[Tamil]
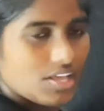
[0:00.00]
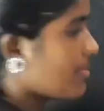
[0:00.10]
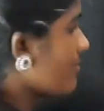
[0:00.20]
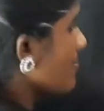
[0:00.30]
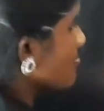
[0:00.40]

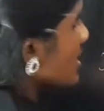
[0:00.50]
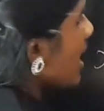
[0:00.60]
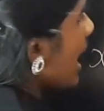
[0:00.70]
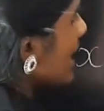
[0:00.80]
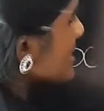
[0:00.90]
ஆமாவா
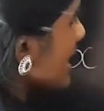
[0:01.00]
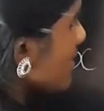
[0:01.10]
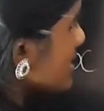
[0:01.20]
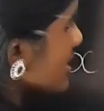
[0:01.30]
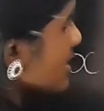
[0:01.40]
அதே
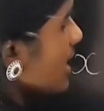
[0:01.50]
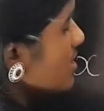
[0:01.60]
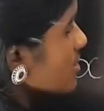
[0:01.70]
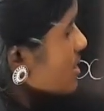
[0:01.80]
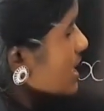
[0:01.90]
மாதிரி தான்
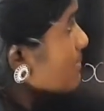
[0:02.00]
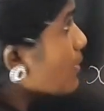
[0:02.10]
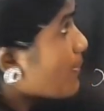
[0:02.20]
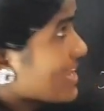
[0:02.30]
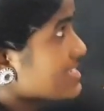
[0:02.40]

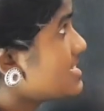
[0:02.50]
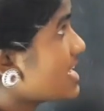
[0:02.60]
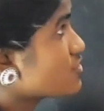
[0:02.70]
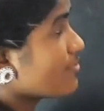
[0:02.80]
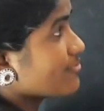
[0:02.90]
இப்போ
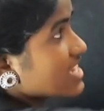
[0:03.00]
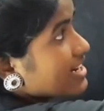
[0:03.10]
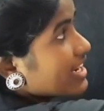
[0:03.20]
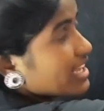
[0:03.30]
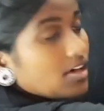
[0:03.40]
ஏஜ் ஆஃப்
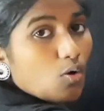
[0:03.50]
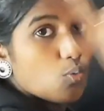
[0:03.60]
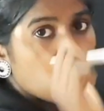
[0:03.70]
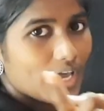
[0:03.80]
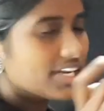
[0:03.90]
சன் என்ன
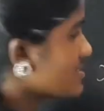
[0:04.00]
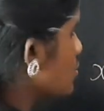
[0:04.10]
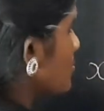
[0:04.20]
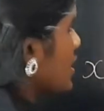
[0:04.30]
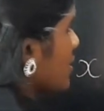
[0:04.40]
ஒய்னு
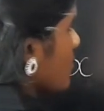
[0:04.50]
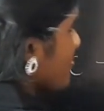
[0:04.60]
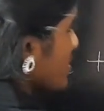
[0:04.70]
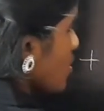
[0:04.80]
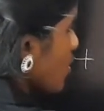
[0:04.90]
அசியூம் பண்ணியிருக்கோம்
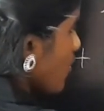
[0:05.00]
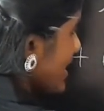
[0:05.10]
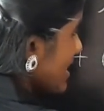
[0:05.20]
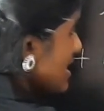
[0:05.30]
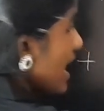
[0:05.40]

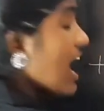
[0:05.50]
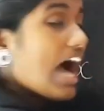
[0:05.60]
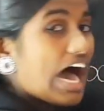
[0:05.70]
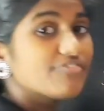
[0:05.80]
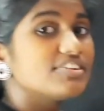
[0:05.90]
ஒய்
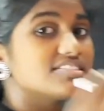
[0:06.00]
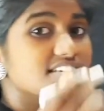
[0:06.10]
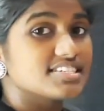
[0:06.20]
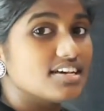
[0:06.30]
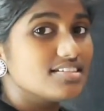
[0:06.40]
ஆஃப்டர்
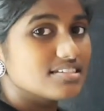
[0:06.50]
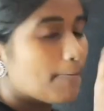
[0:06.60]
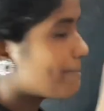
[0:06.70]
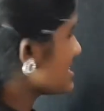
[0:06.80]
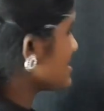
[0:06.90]
சிக்ஸ் இயர்ஸ்
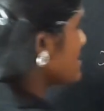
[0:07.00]
ப்ளஸ்